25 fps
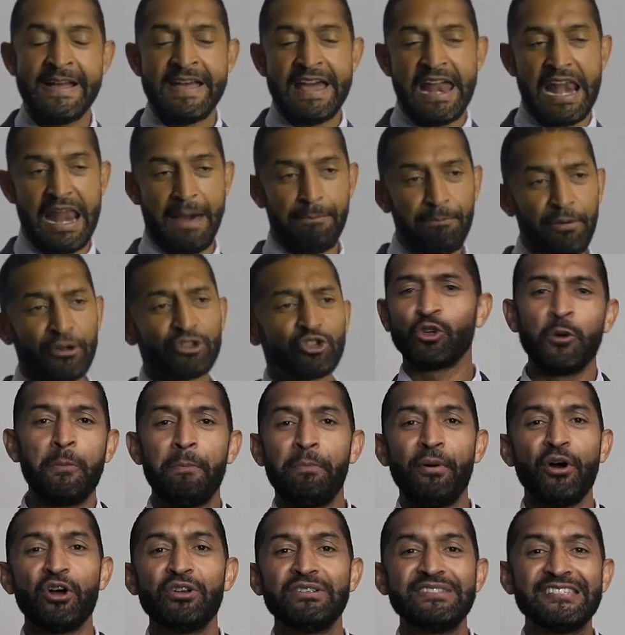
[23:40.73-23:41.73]
L'apôtre
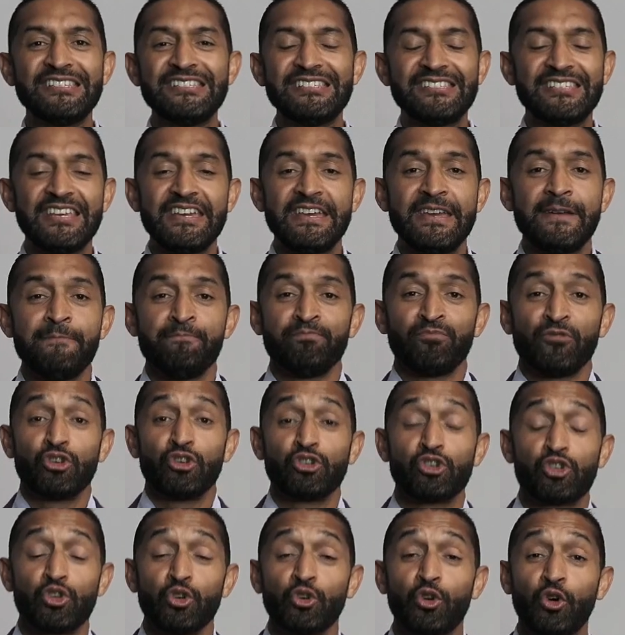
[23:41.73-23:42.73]
Paul disait,
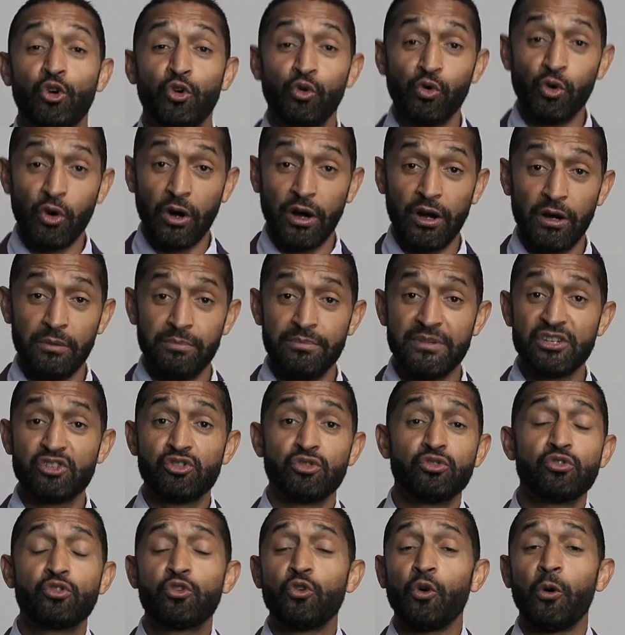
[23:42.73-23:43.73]
je cours, mais je
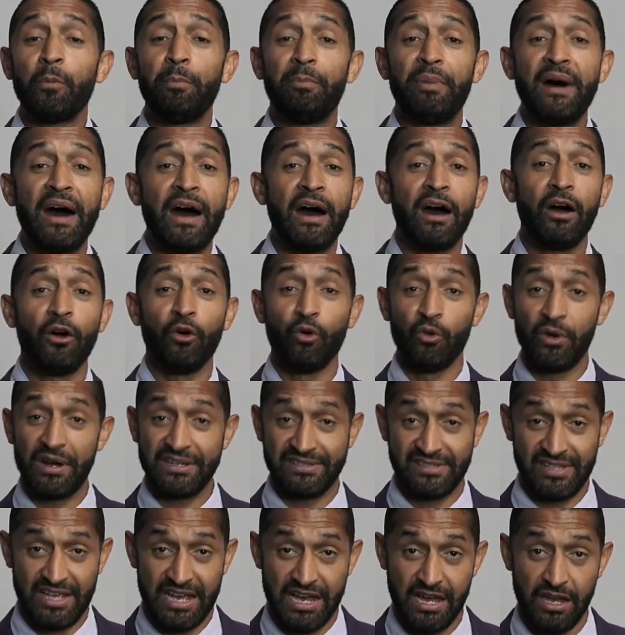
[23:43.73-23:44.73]
ne cours pas au
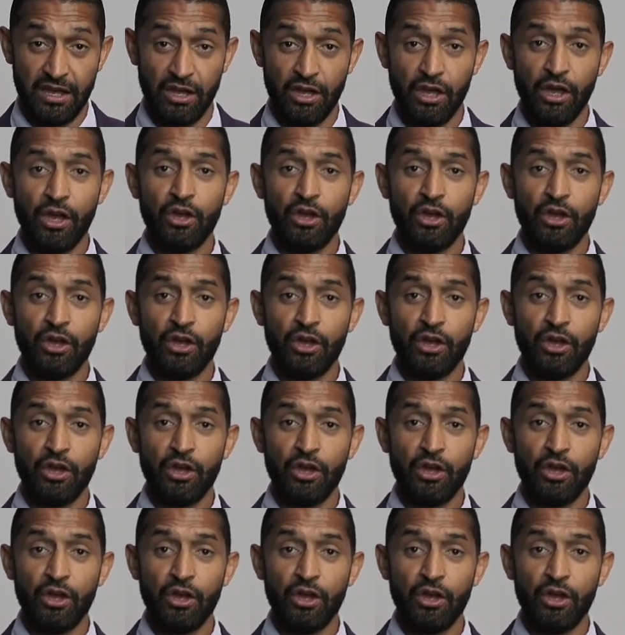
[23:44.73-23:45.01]
hasard.